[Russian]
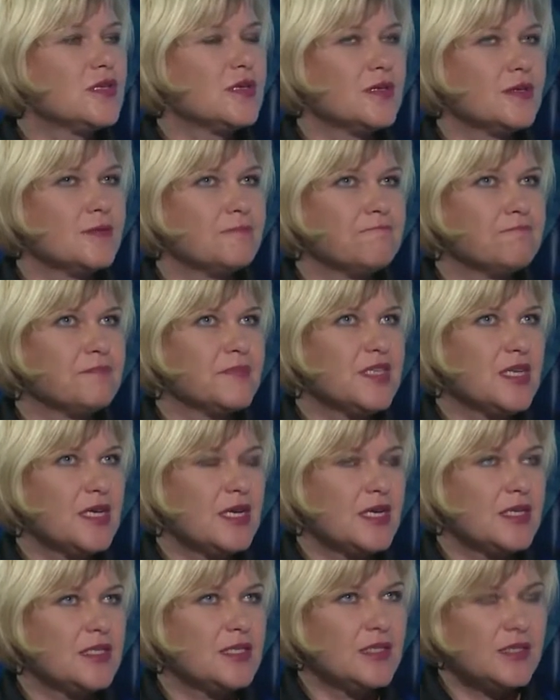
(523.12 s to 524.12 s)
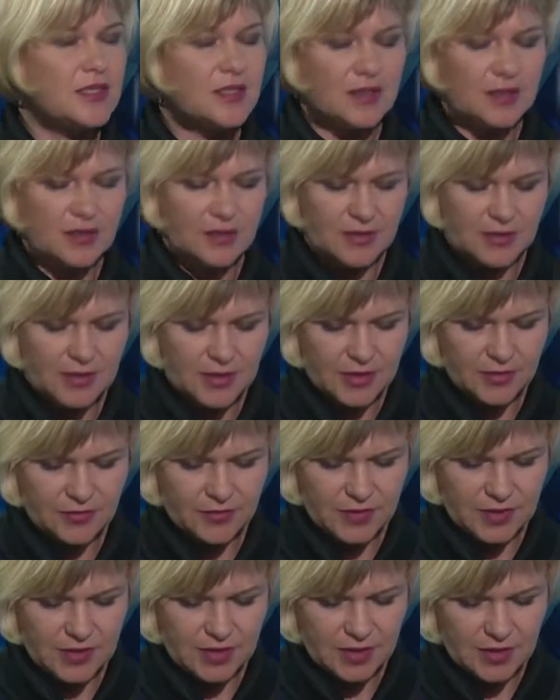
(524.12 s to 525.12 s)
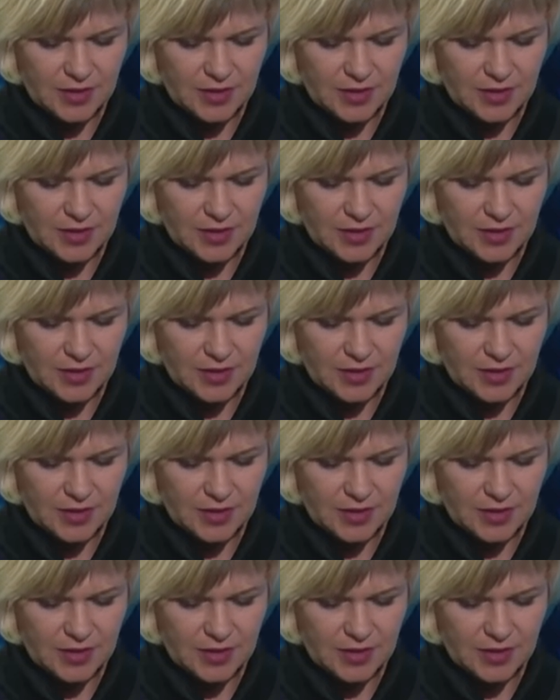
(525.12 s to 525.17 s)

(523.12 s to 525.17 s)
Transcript: э, сохранить э, эти все